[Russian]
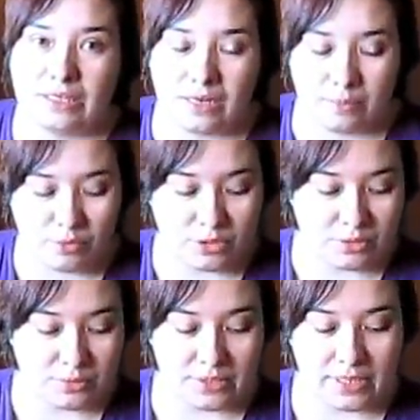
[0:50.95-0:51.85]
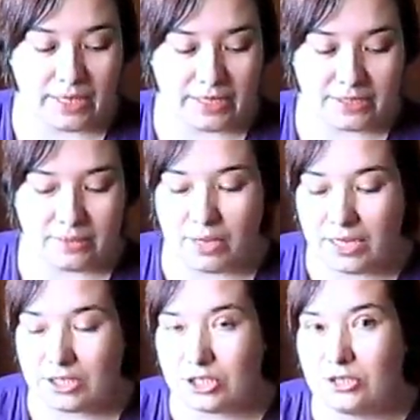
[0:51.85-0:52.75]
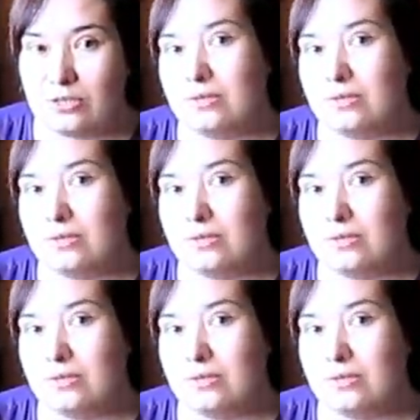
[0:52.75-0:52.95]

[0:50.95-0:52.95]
на рабочем столе снимаешь,